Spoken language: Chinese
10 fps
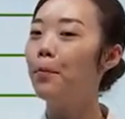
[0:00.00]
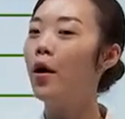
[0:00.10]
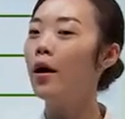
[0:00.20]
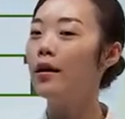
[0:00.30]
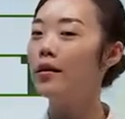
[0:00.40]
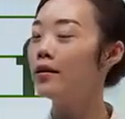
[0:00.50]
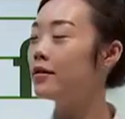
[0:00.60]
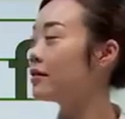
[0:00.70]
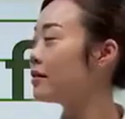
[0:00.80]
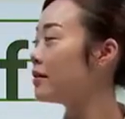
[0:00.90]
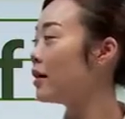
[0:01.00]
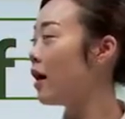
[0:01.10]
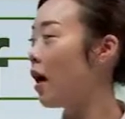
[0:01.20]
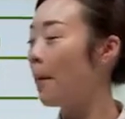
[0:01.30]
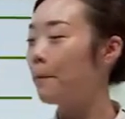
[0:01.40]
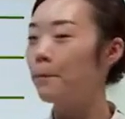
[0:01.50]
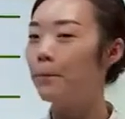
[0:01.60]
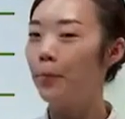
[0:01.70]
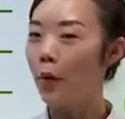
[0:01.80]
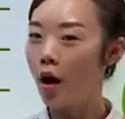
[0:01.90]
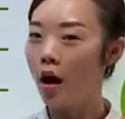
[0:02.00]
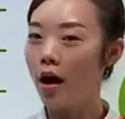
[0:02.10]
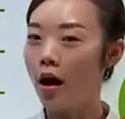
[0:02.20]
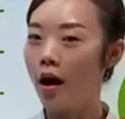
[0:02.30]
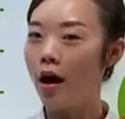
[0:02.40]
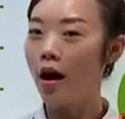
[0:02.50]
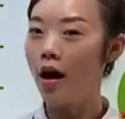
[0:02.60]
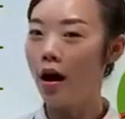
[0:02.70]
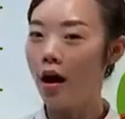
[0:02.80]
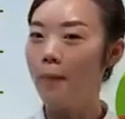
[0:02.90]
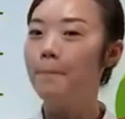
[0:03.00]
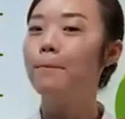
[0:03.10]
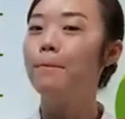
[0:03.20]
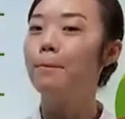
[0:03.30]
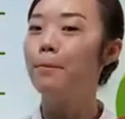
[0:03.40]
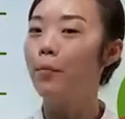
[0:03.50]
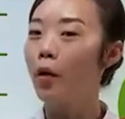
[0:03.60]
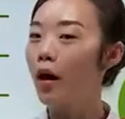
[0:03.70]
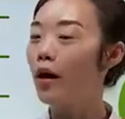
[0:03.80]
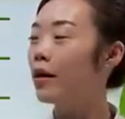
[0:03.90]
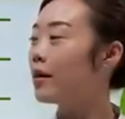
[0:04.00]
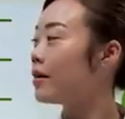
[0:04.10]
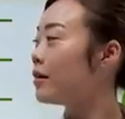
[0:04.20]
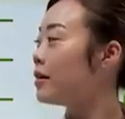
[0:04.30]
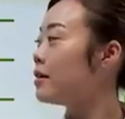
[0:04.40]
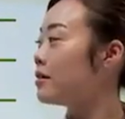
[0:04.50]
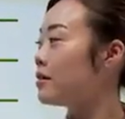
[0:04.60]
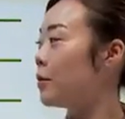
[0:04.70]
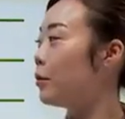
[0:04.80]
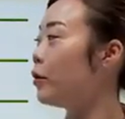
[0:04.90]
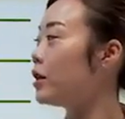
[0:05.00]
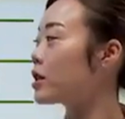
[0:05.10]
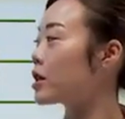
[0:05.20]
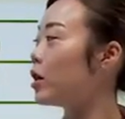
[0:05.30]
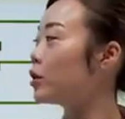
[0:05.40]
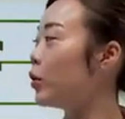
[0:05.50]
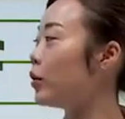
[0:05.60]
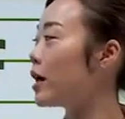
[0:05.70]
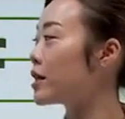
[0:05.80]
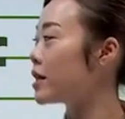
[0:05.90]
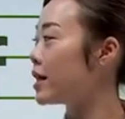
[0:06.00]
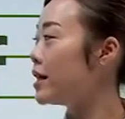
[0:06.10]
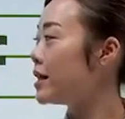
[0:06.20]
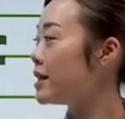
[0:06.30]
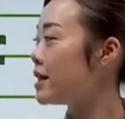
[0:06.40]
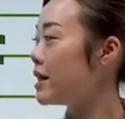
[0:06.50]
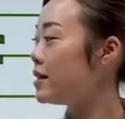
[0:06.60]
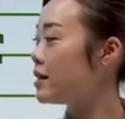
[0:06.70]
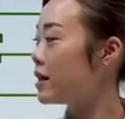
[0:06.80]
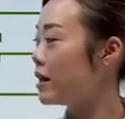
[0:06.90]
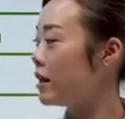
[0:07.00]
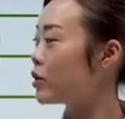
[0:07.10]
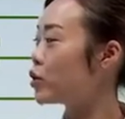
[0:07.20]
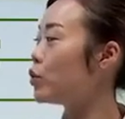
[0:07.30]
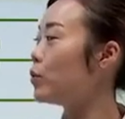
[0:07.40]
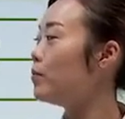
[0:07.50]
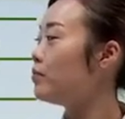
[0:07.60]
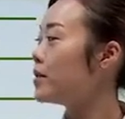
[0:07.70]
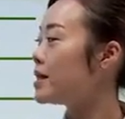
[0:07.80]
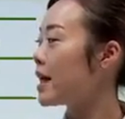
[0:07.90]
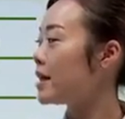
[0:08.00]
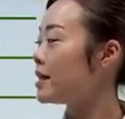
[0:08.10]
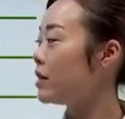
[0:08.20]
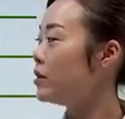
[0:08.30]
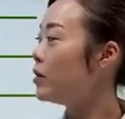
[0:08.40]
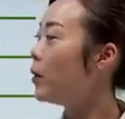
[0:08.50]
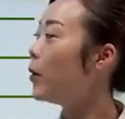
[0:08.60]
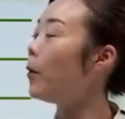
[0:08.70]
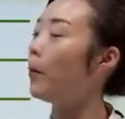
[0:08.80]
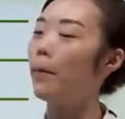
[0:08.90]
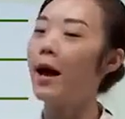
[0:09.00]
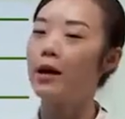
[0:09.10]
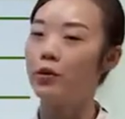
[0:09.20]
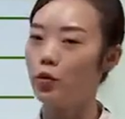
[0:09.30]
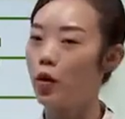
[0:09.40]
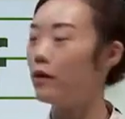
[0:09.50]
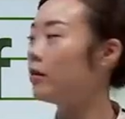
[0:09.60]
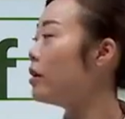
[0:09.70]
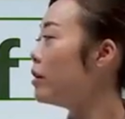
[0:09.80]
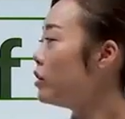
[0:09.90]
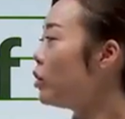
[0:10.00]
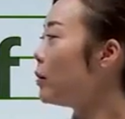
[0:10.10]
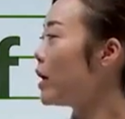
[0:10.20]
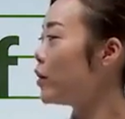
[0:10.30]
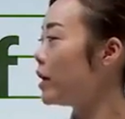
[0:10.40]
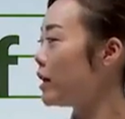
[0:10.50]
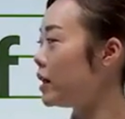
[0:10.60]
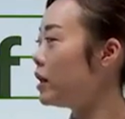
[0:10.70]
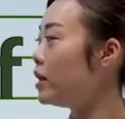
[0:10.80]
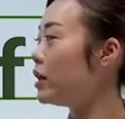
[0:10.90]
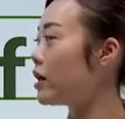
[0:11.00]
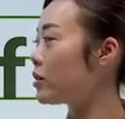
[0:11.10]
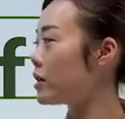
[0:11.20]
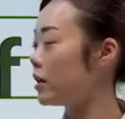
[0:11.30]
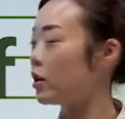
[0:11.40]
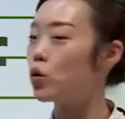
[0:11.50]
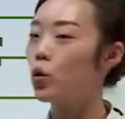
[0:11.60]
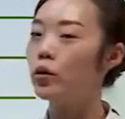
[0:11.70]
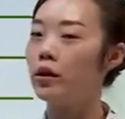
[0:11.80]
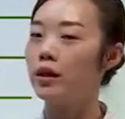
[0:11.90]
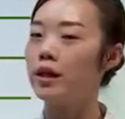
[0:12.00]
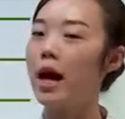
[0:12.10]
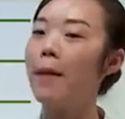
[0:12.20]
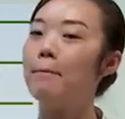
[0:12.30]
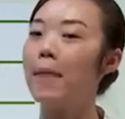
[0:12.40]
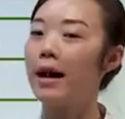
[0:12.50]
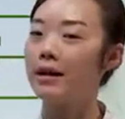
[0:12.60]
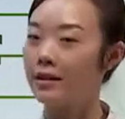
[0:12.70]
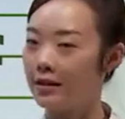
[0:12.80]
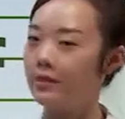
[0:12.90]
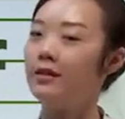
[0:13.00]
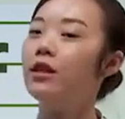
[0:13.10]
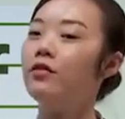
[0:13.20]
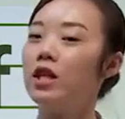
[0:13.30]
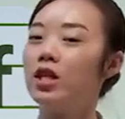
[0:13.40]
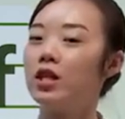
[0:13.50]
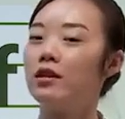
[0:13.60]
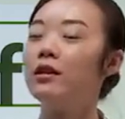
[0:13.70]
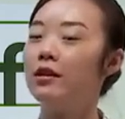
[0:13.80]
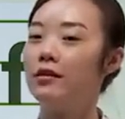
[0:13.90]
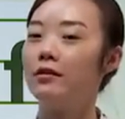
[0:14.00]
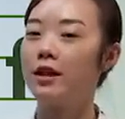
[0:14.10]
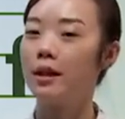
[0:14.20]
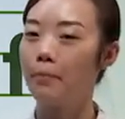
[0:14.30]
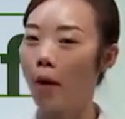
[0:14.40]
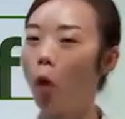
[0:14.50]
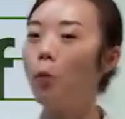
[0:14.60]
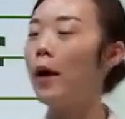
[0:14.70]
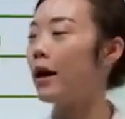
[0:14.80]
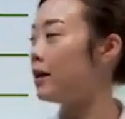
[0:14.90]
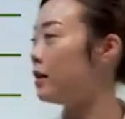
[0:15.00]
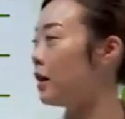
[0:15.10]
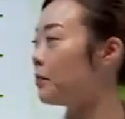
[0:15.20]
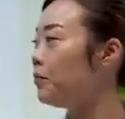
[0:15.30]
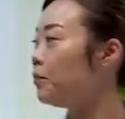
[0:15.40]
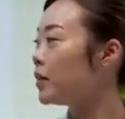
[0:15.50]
b p p， 写 p 的时候同样是先写一个竖，再写右半圆，右半圆一定要写到中格占满格的位置，嗯，写饱满一点。